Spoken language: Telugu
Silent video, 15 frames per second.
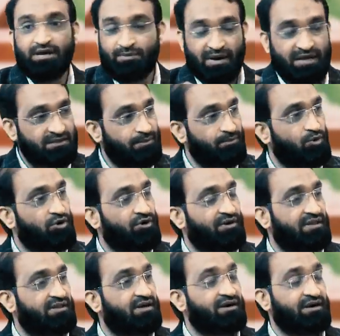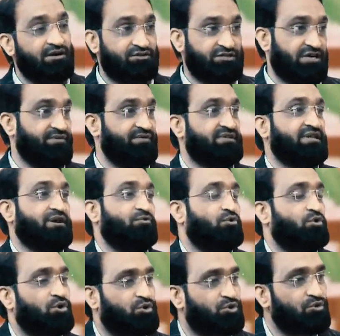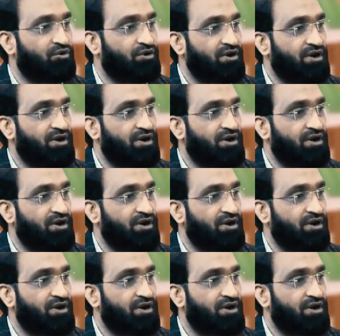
ఈ ప్రాంతంలో ఉన్న వాళ్ళ దగ్గర నేను చెడ్డ వ్యక్తిని అవ్వకూడదు